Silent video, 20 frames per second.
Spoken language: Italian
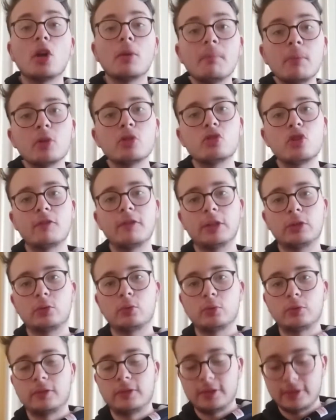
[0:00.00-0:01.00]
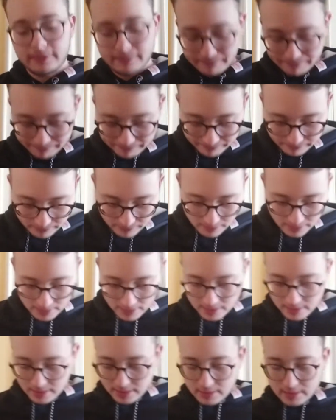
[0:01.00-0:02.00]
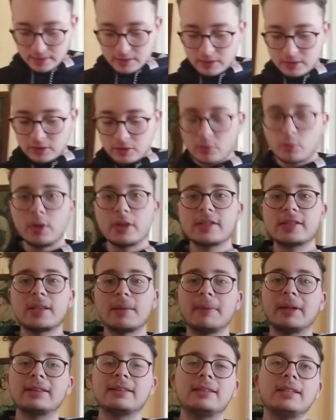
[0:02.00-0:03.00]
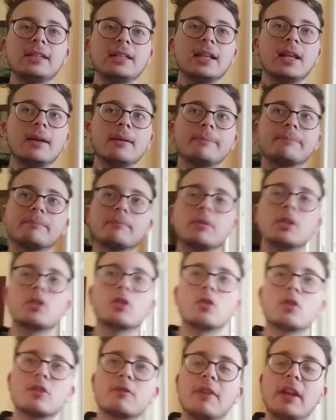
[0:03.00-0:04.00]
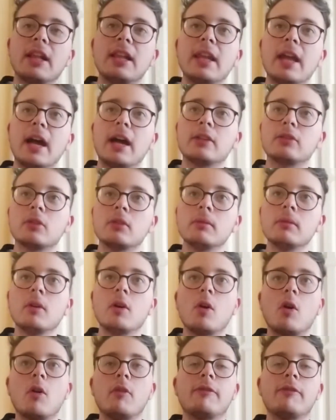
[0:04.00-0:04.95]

John, buongiorno a tutti. Questa mattina mi sono svegliato,